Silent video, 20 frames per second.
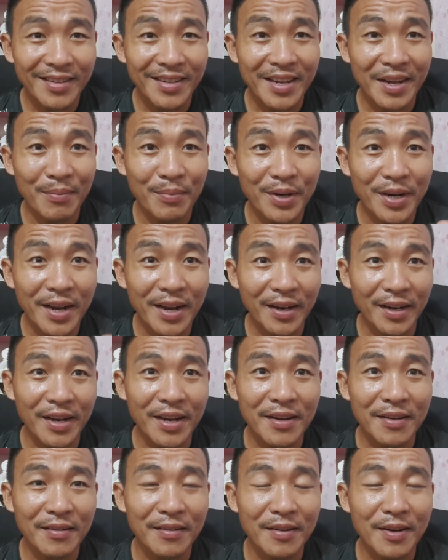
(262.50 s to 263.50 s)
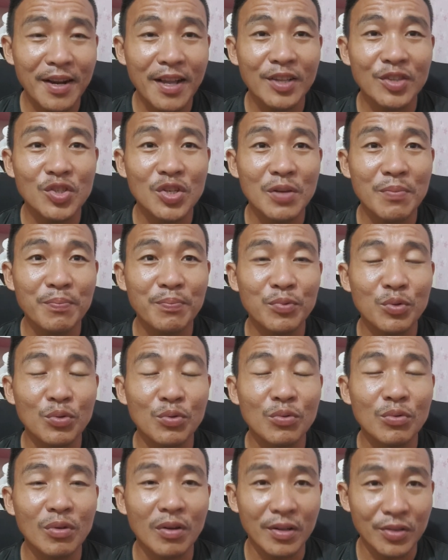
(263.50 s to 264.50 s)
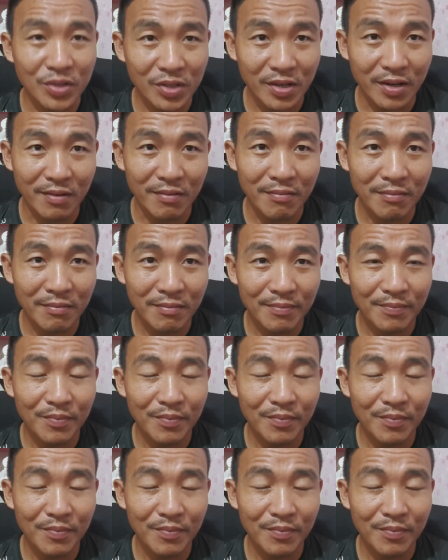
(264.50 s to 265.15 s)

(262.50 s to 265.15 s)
yang menarik Najib Tun Razak